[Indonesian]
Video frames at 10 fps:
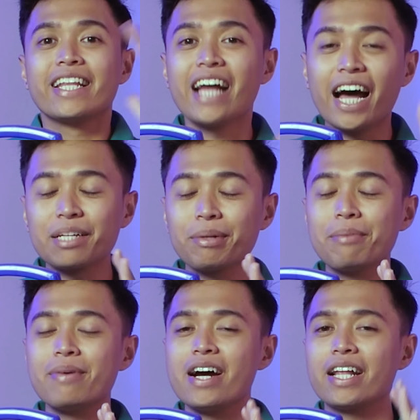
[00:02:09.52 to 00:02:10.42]
Nah
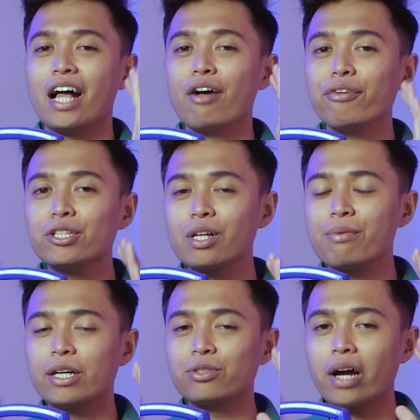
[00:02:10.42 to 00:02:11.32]
teman-teman, Alvin sudah
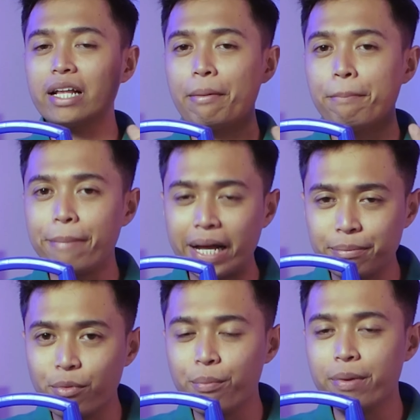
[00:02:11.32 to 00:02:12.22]
memasukkan 4
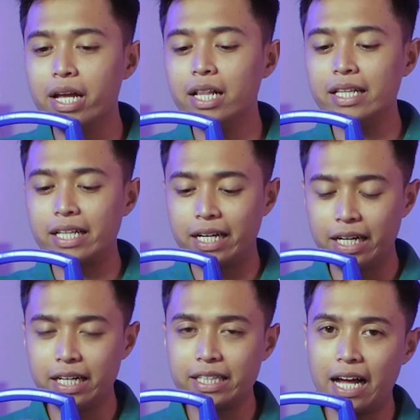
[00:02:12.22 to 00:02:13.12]
mobil
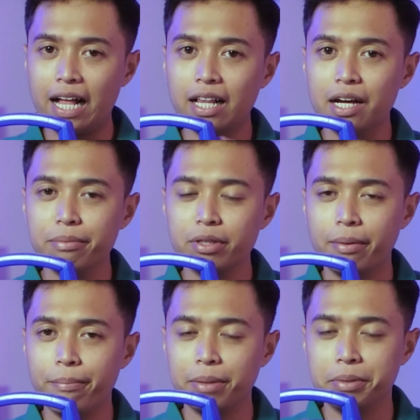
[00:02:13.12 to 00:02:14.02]
ke dalam
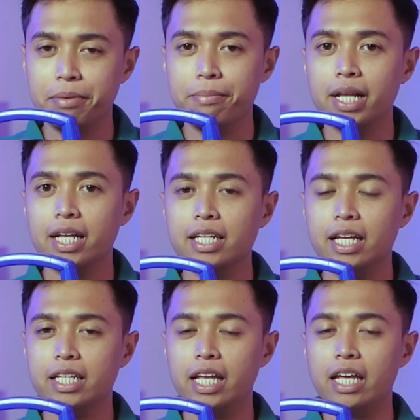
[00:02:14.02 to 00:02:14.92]
tempat penyimpanan
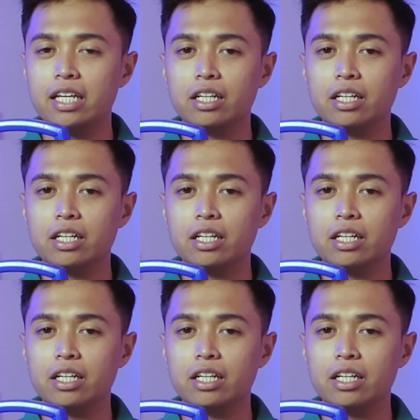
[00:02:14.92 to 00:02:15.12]
ini.